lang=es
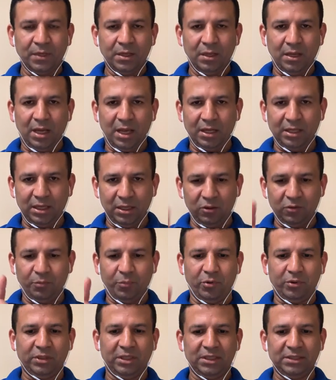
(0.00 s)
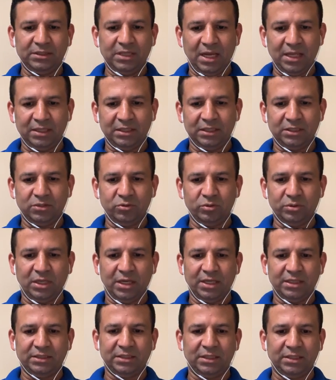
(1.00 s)
Aquí los protestantes usan
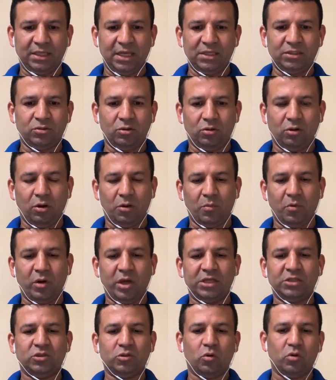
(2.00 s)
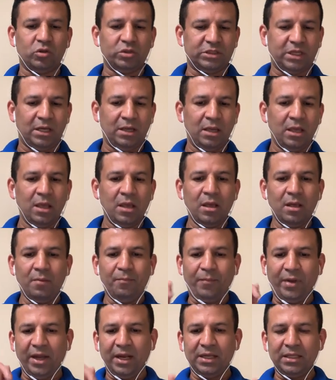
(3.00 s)
este texto como excusa
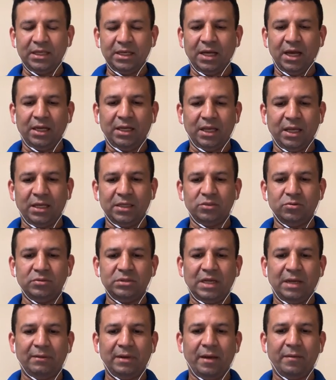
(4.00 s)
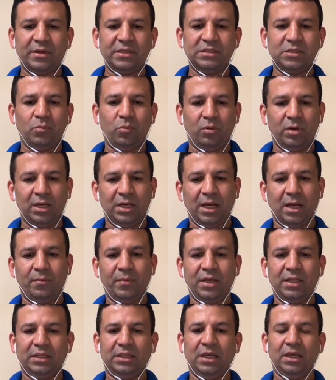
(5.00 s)
para indicar que Jesús hablaba
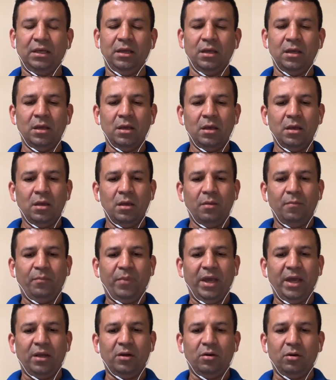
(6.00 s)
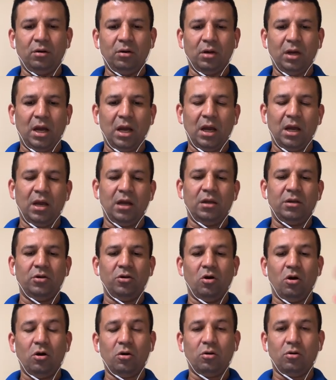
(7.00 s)
simbólicamente, pero ah,
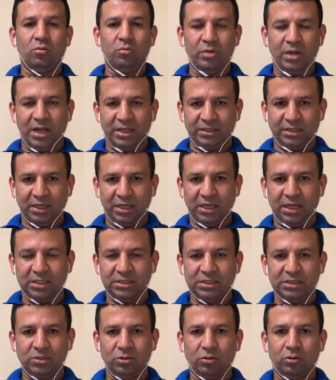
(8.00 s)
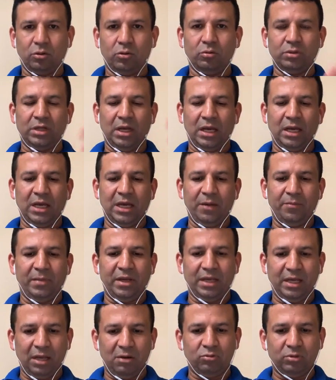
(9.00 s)
no con una exegesis o con una
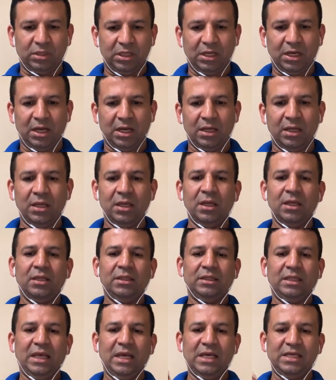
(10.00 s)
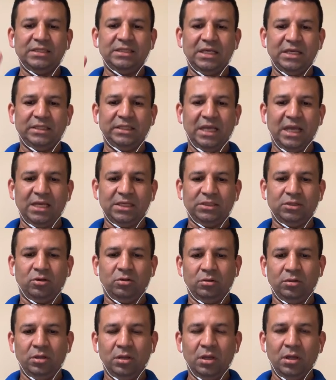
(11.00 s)
hermenéutica de este
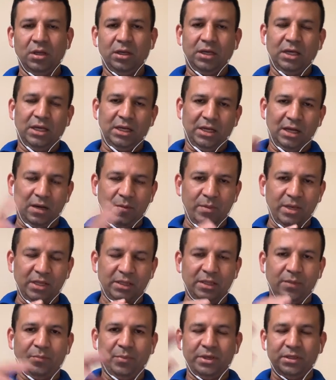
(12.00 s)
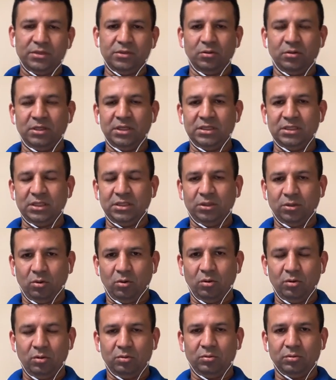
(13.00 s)
texto que realmente pues nos dice
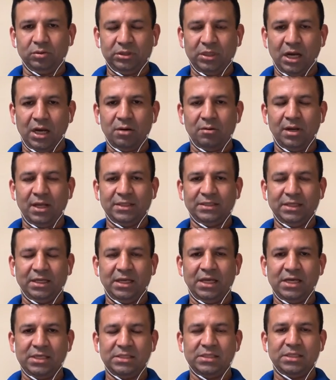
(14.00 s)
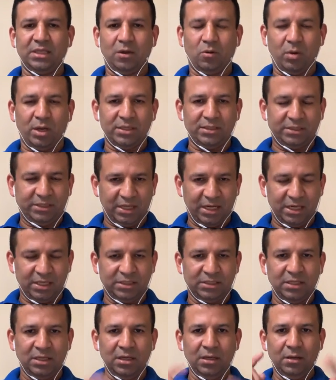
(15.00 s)
todo lo contrario. La exegesis de Juan
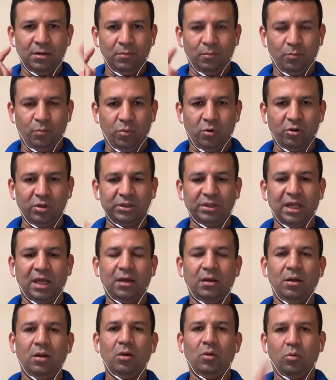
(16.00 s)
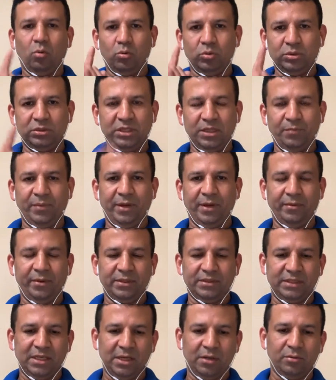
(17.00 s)
6 bota un simple
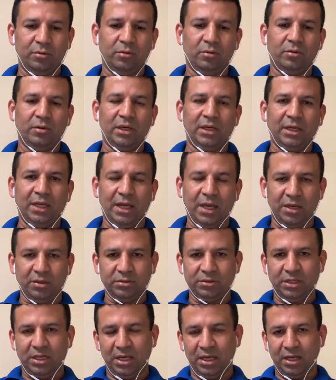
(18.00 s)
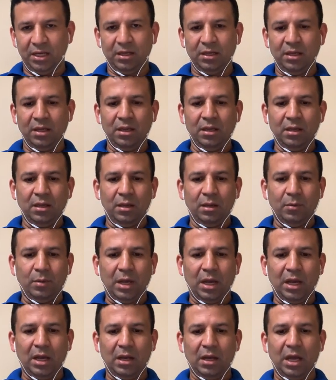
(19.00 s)
versículo con el que ellos quieren
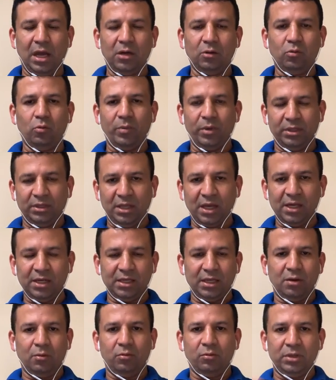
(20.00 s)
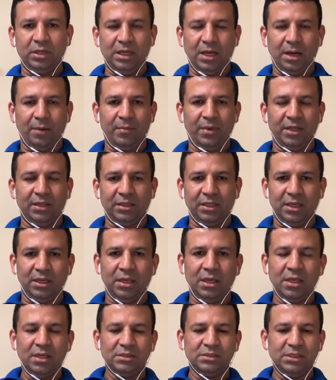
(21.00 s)
ah, argumentar que únicamente
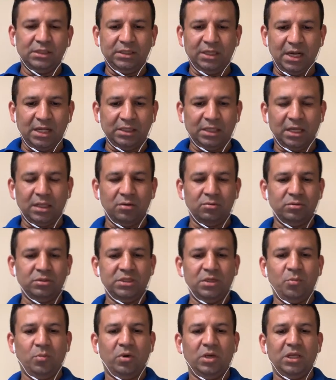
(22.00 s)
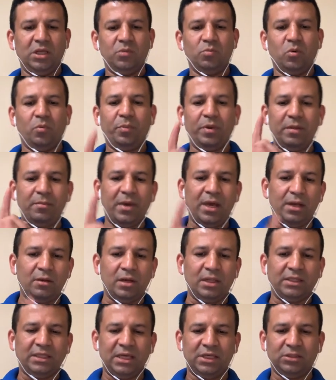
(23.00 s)
se trata de un simbolismo. Primero,
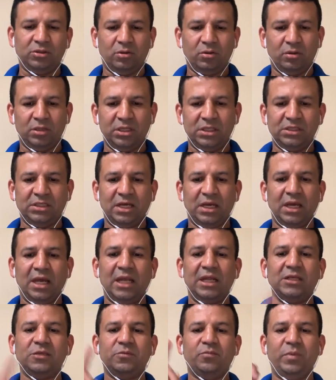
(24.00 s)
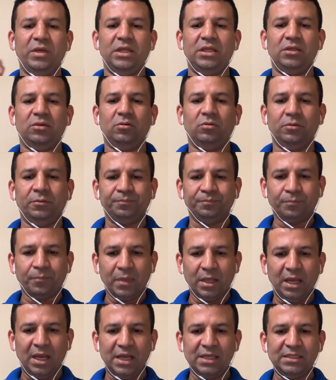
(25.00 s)
el texto no dice el espíritu
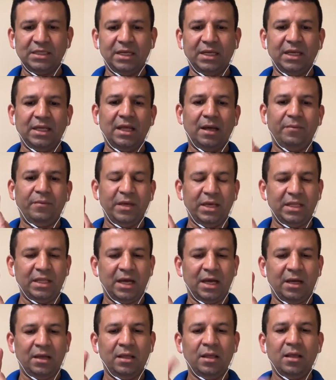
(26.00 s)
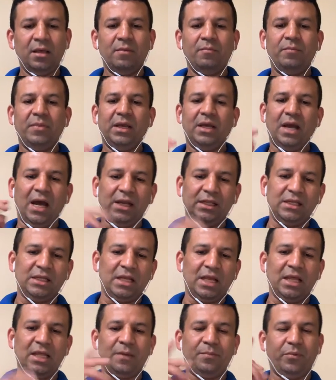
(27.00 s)
es el que da vida, mi carne
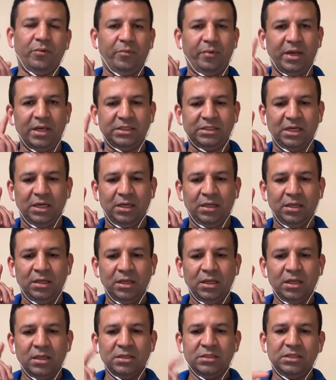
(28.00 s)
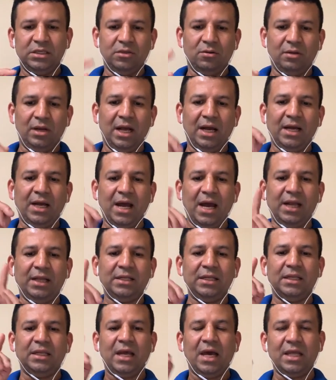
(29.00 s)
nada aprovecha, sino la
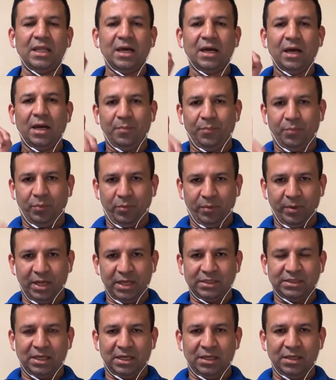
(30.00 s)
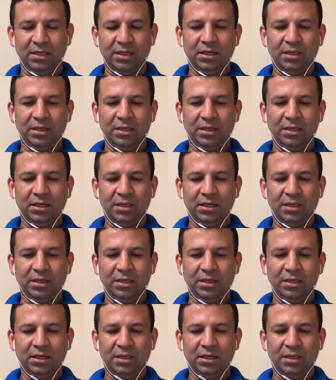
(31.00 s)
carne nada aprovecha.